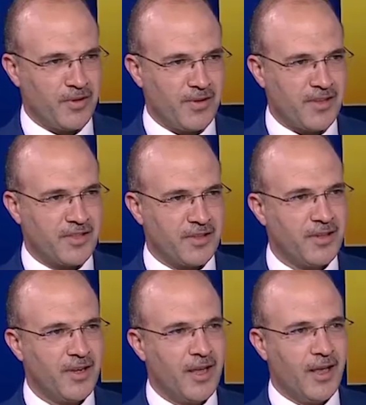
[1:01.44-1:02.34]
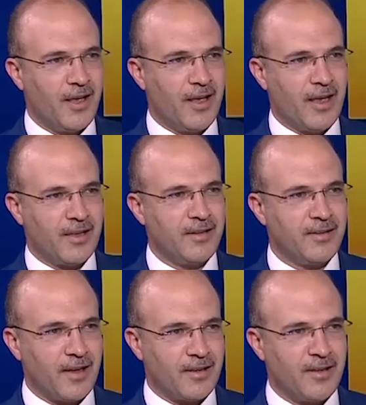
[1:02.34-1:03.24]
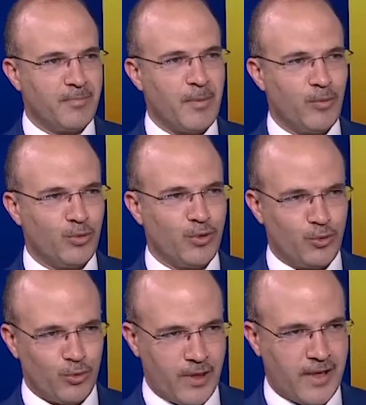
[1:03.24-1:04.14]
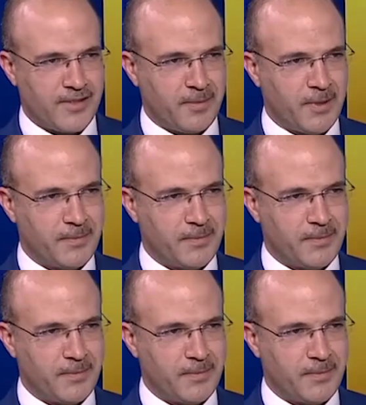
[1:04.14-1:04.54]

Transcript: النصر آه، اكيد اكيد ما بيعود يذوق الهزيمه